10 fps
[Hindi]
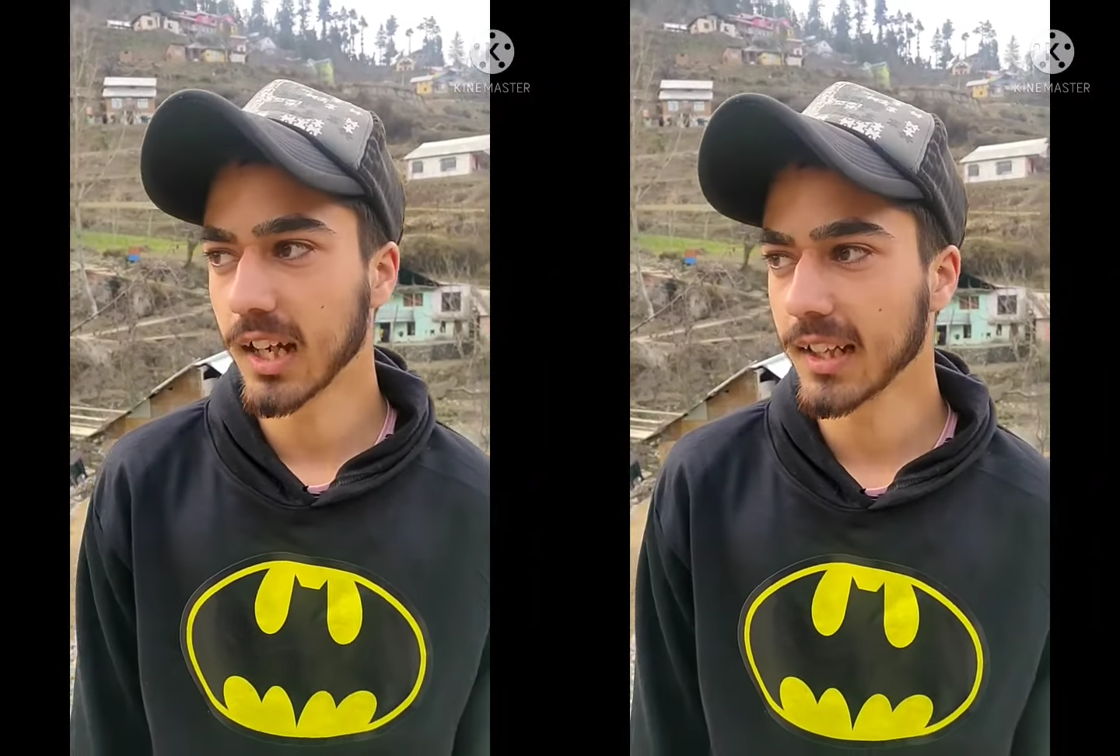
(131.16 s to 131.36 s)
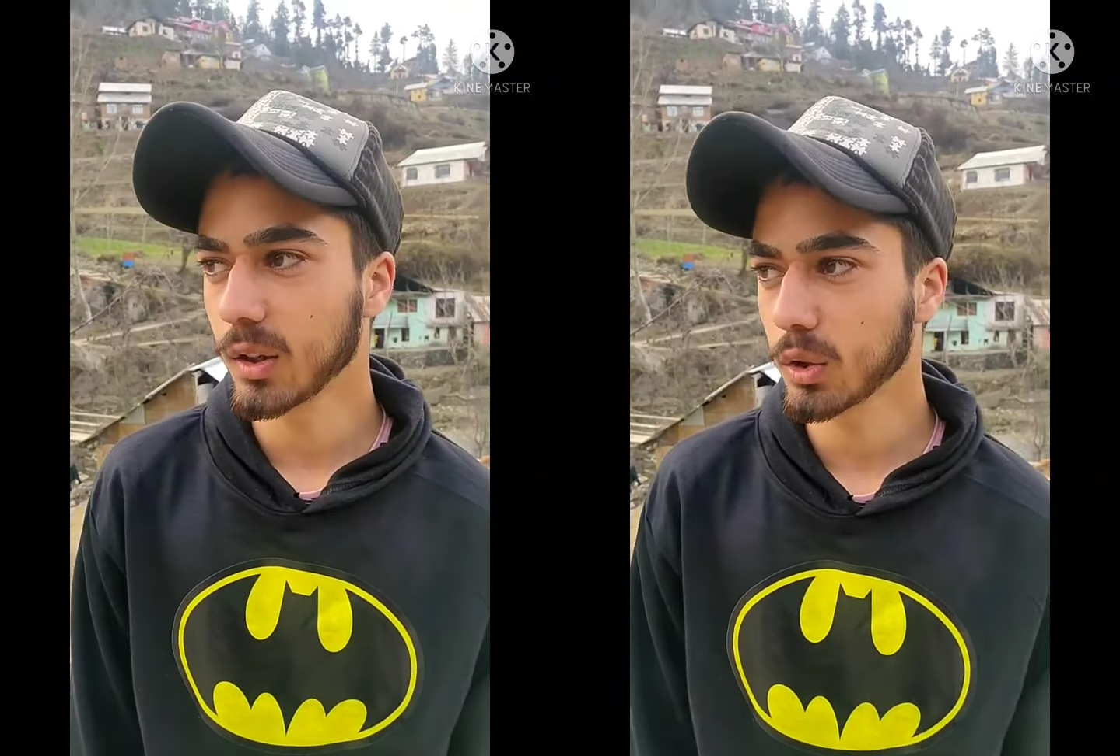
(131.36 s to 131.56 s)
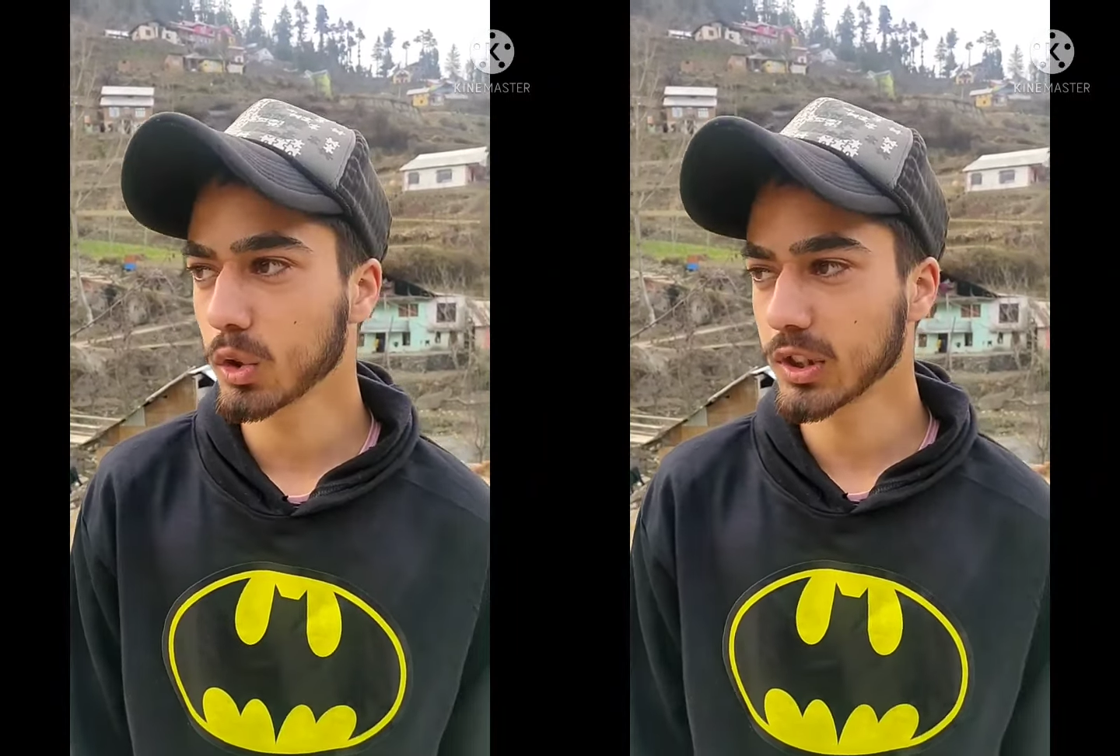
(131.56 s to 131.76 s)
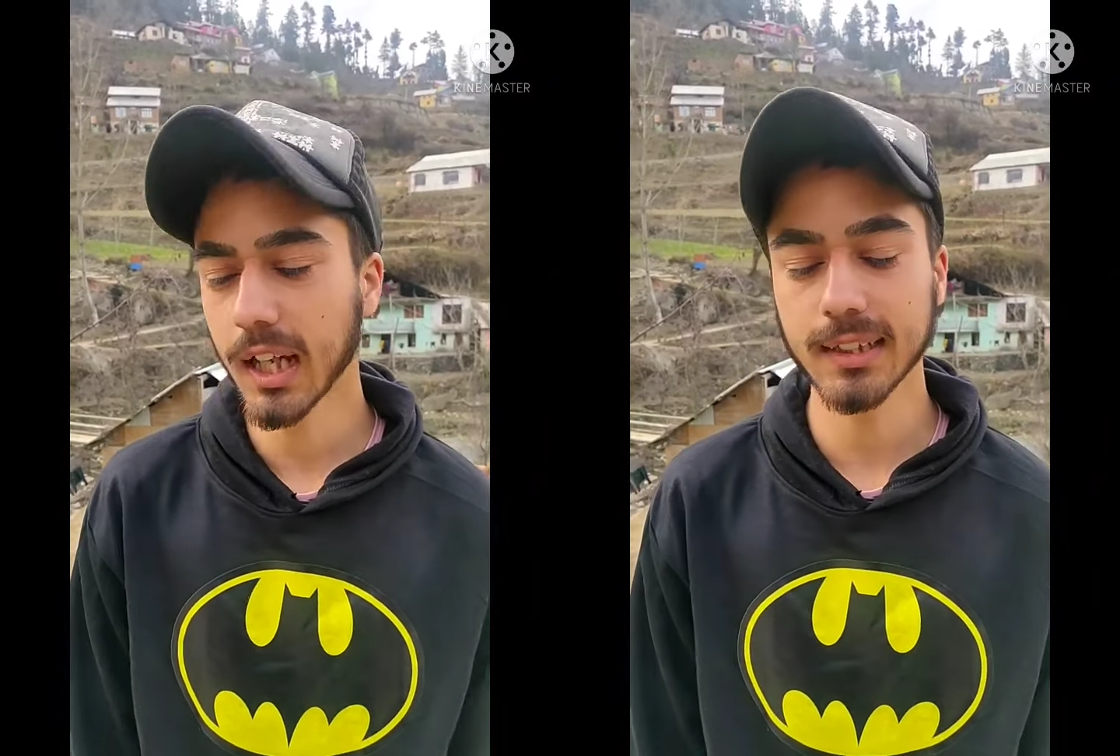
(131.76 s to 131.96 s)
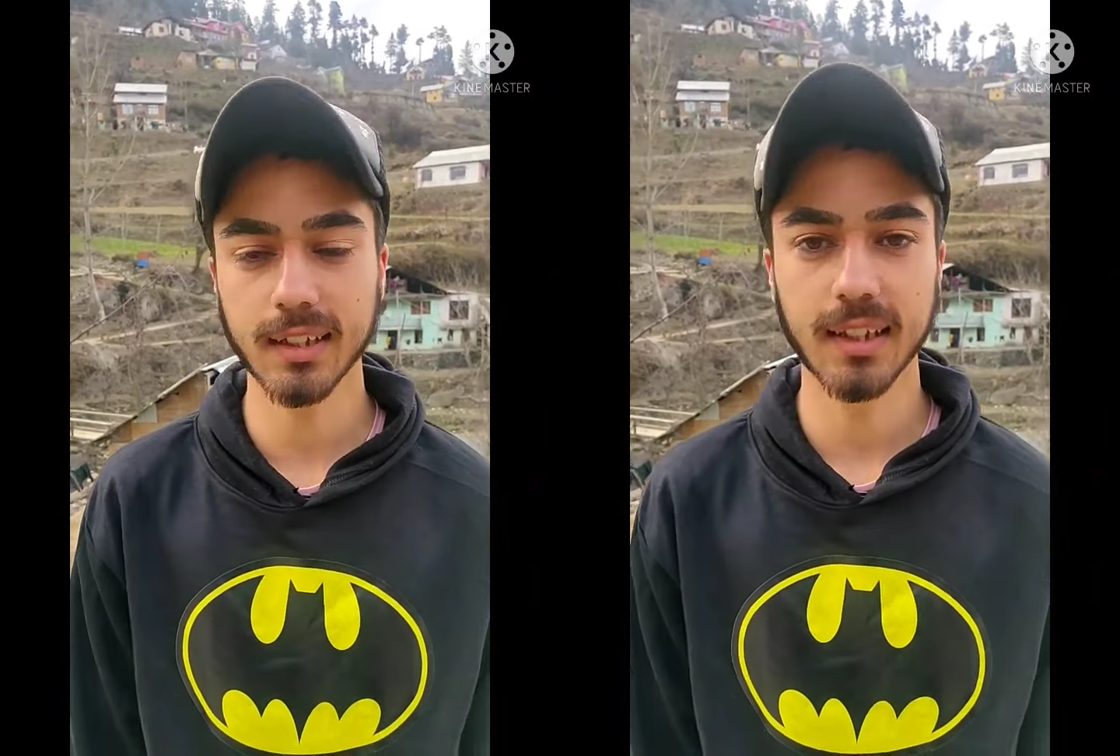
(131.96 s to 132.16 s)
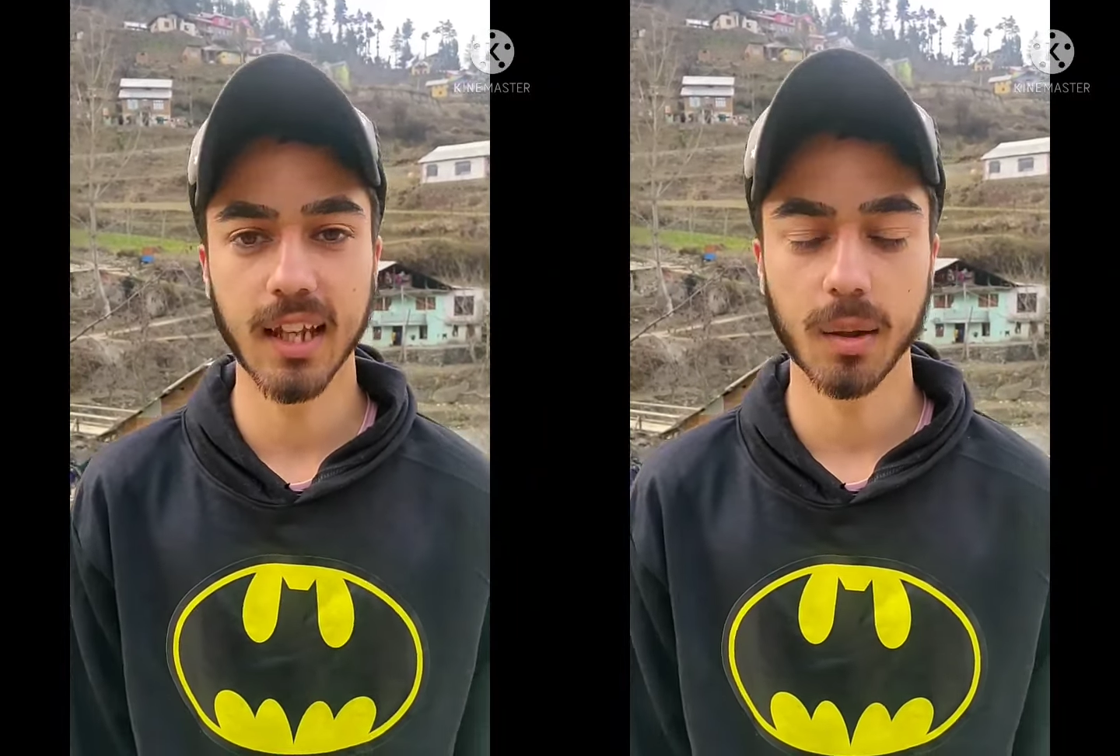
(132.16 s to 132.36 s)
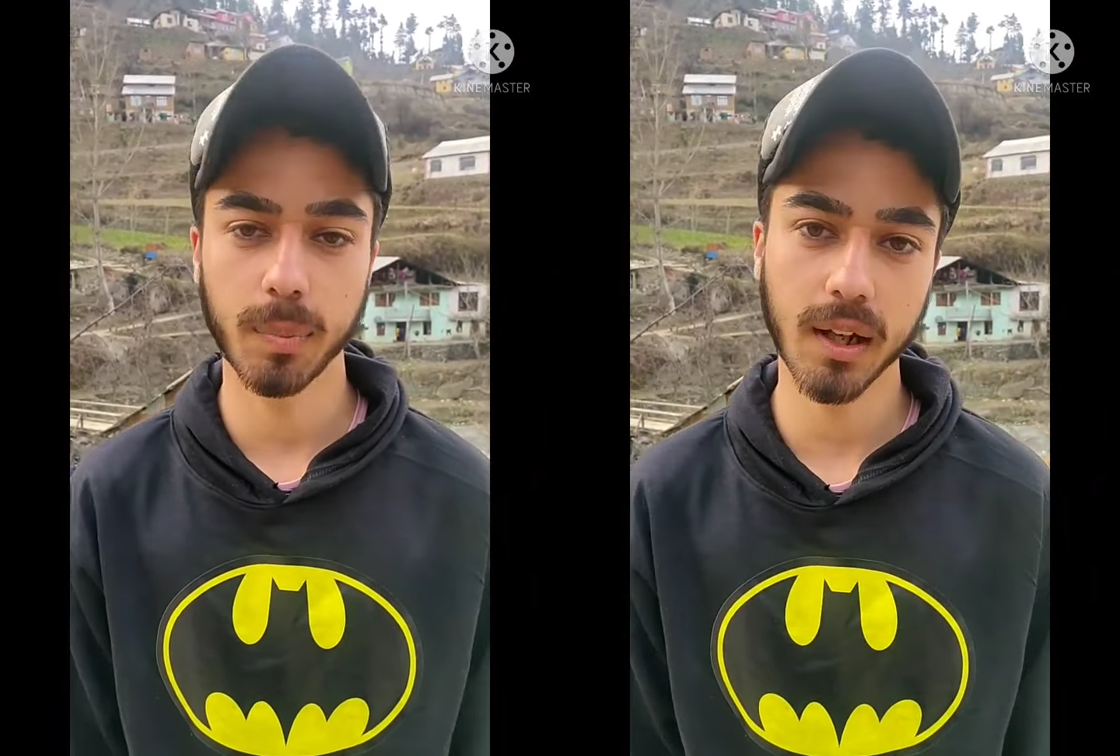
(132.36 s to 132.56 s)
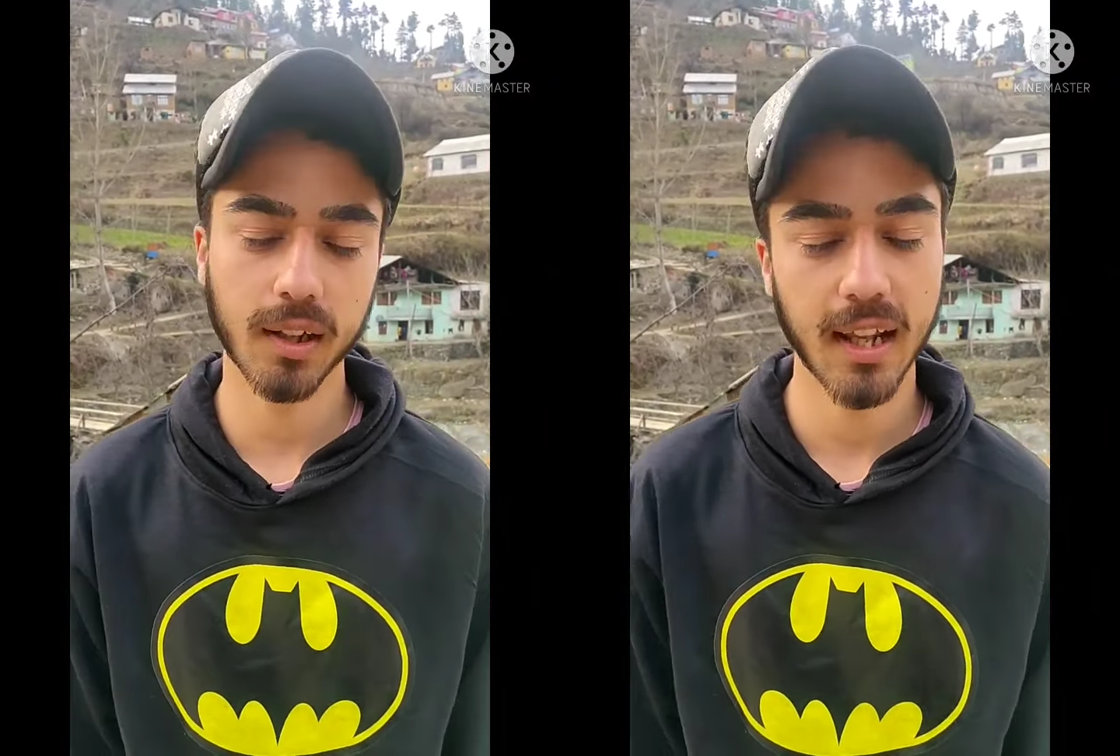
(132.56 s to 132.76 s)
जाने को तो जा सकते हैं हम्म।
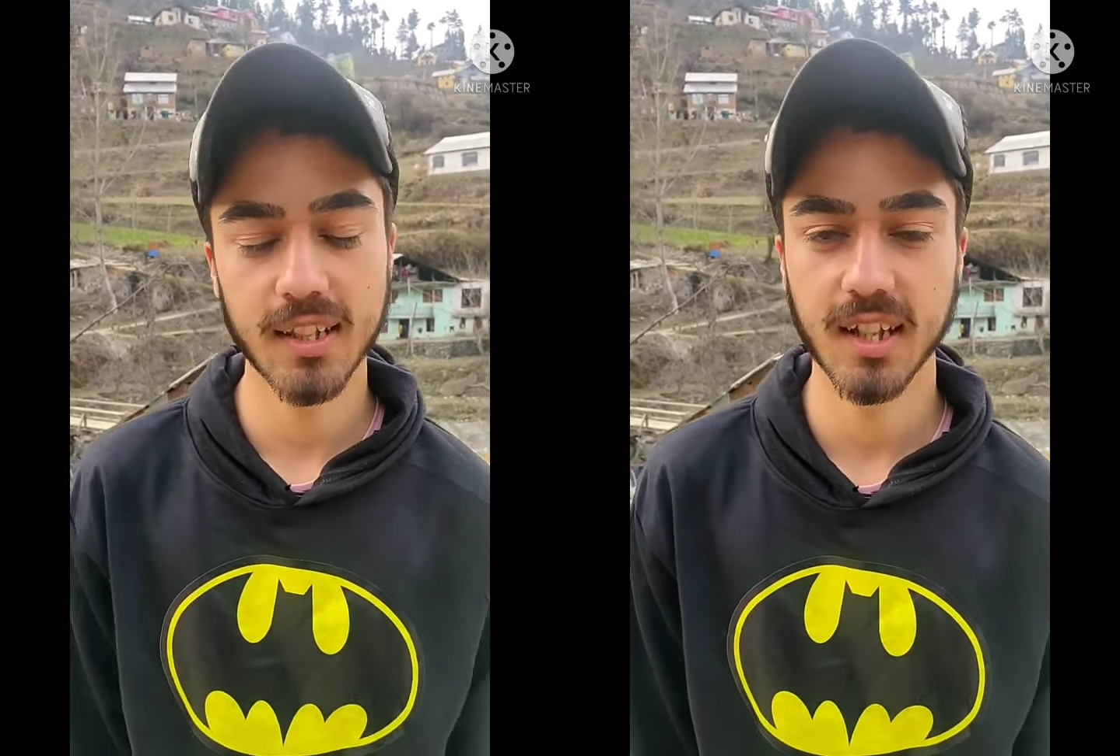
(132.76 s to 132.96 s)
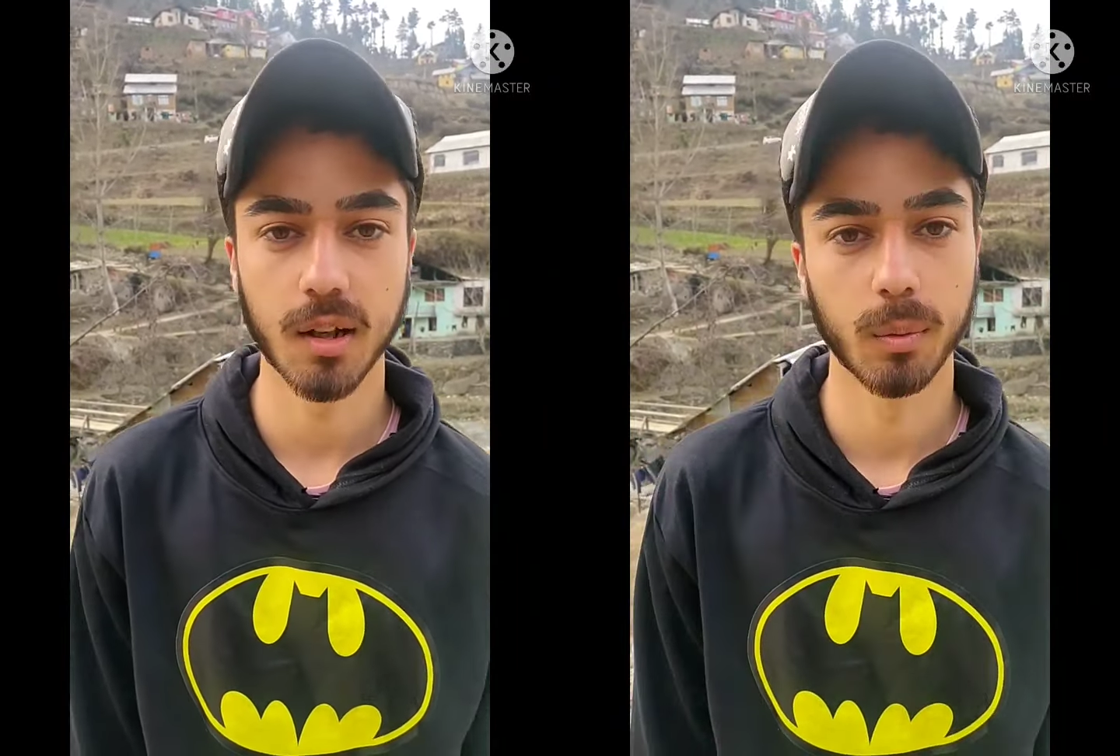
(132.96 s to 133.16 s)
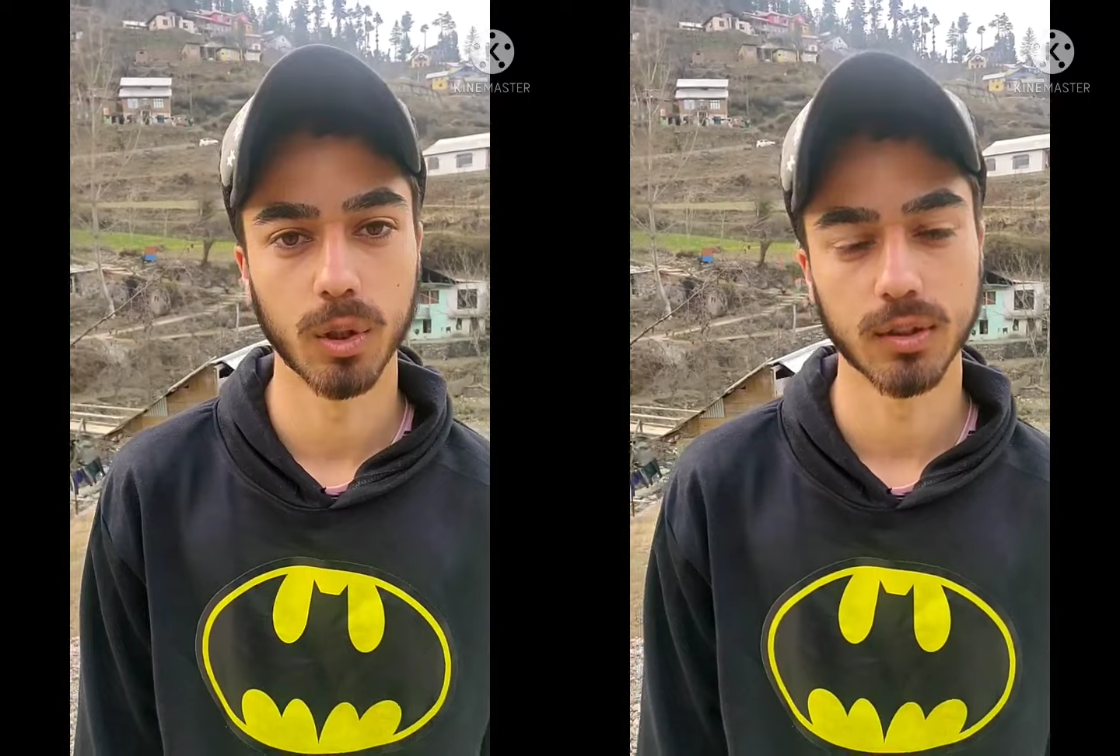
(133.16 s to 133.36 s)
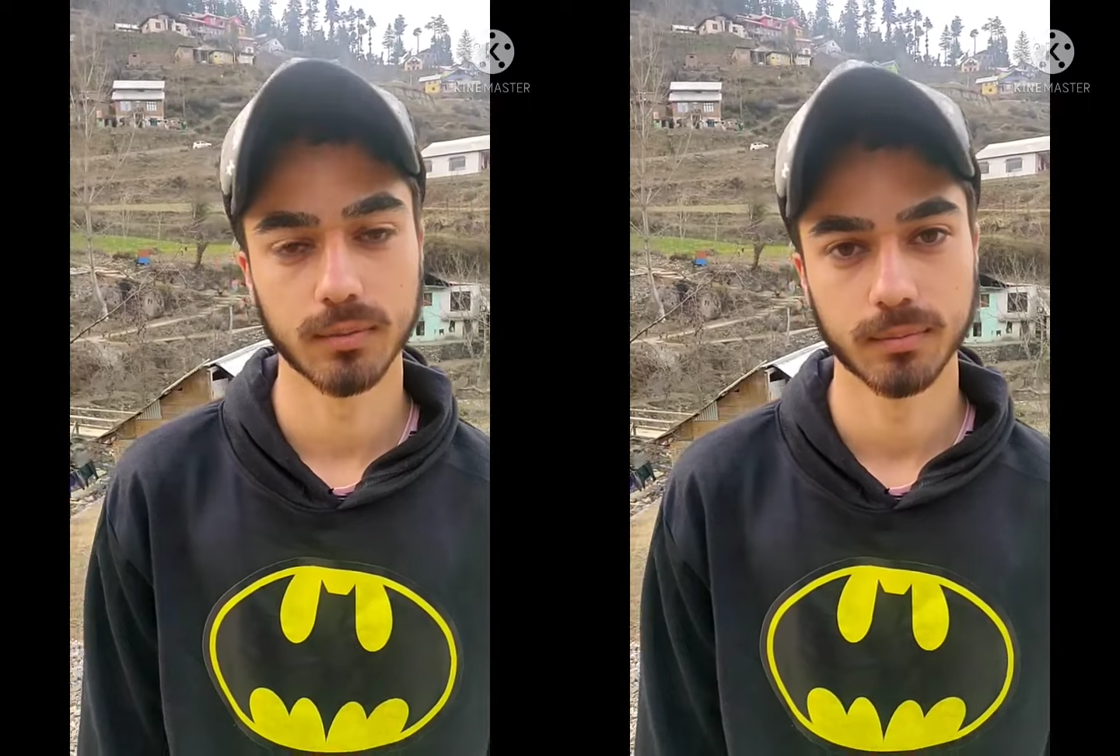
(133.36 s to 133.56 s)
पर डेंजर है बहुत